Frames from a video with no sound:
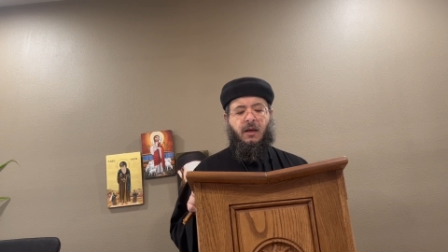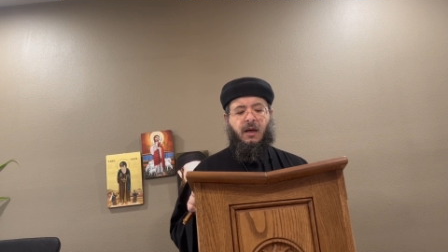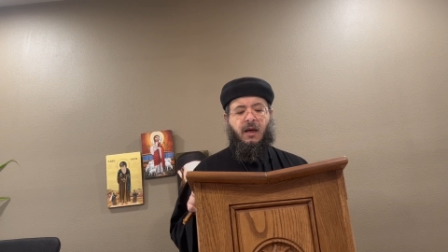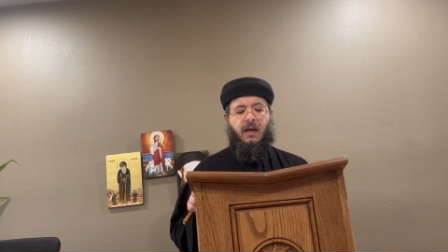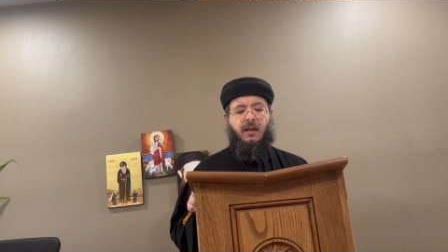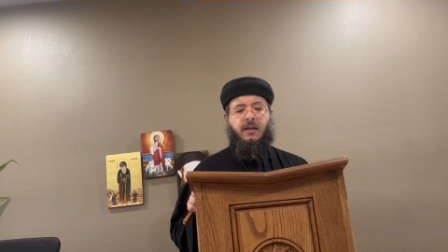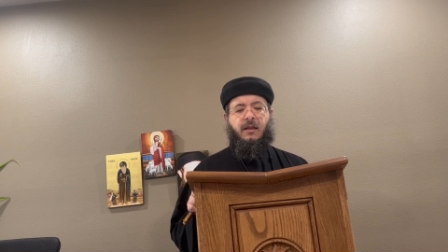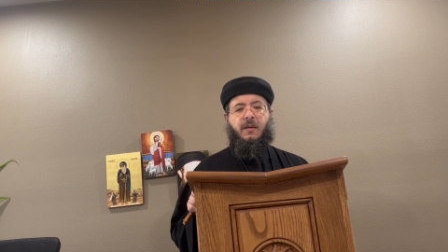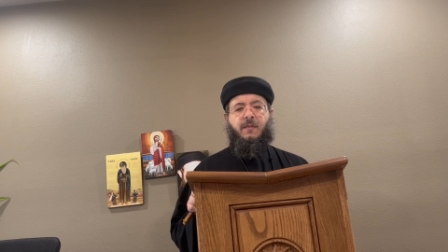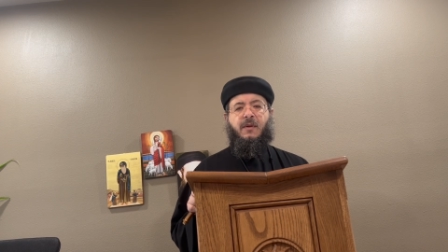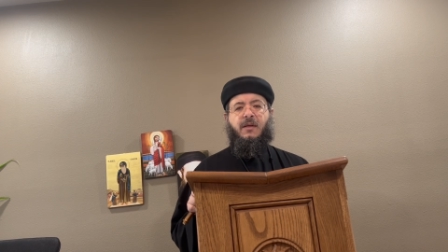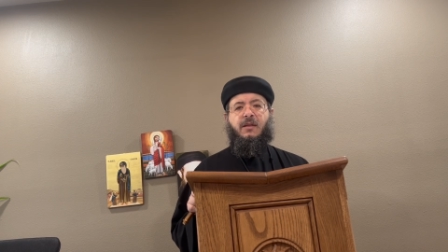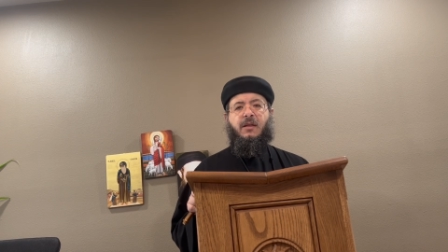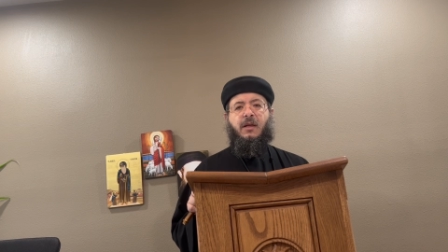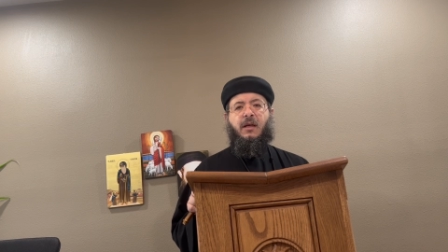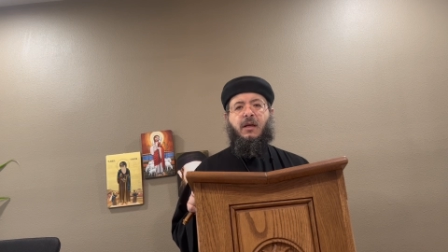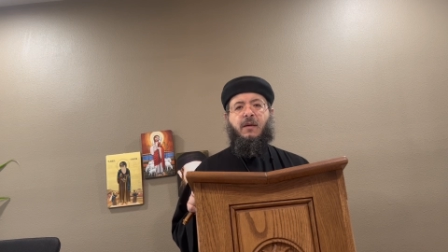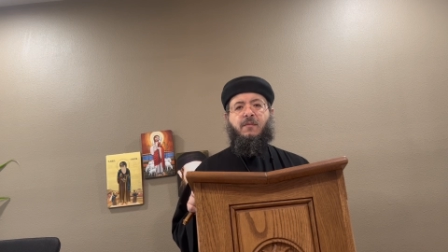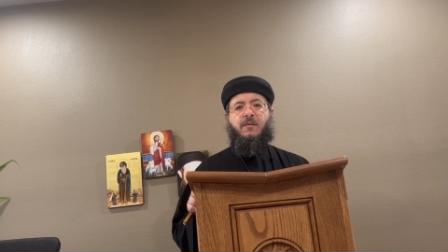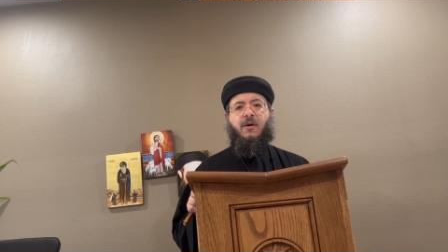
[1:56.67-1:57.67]
حتى
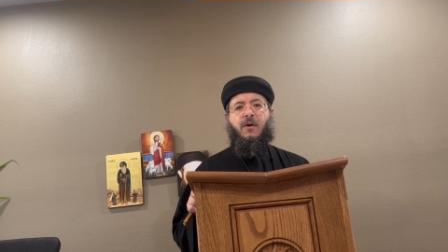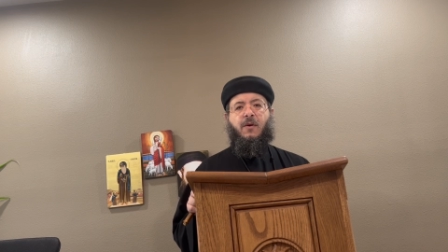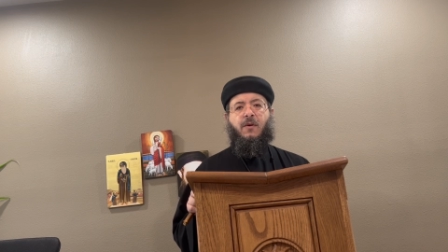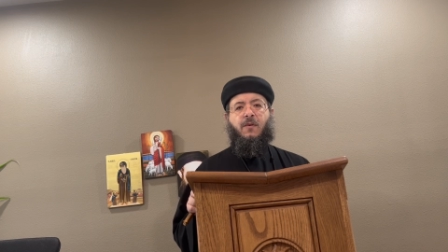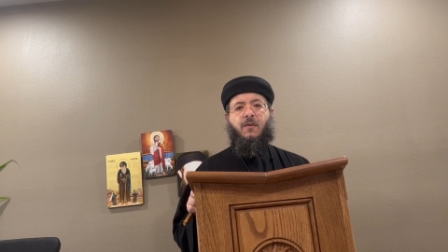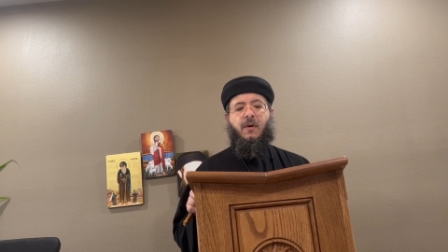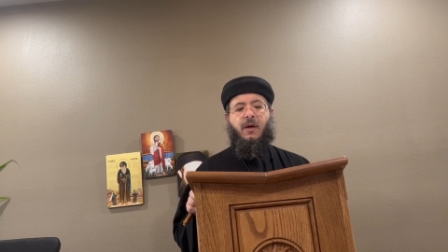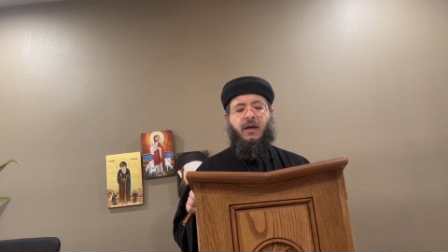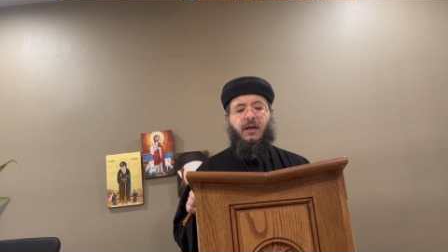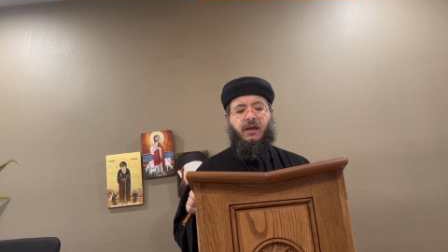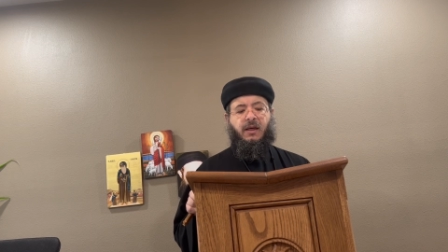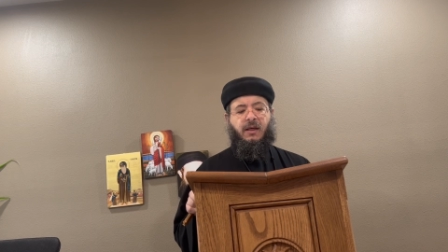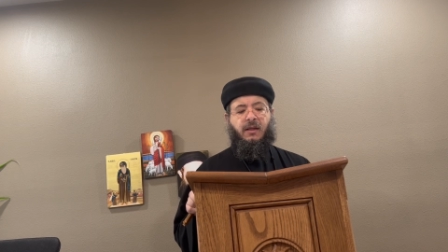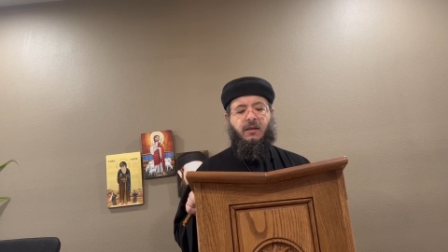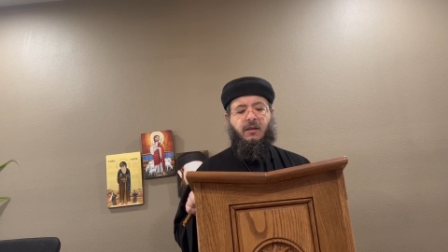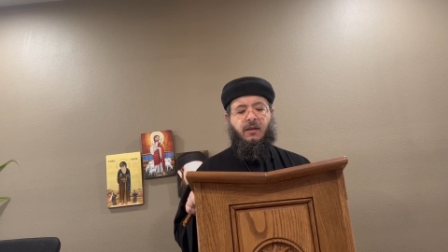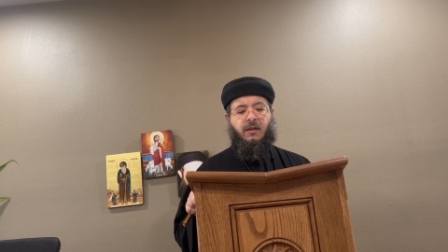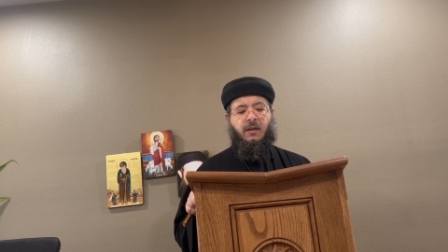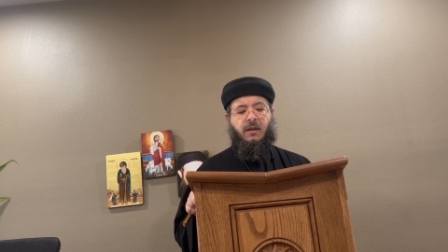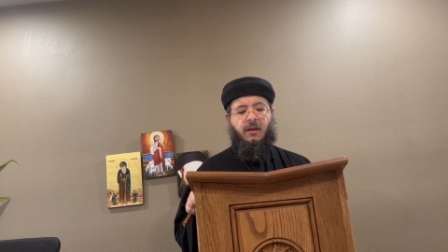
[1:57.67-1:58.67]
بذل ابنه الوحيد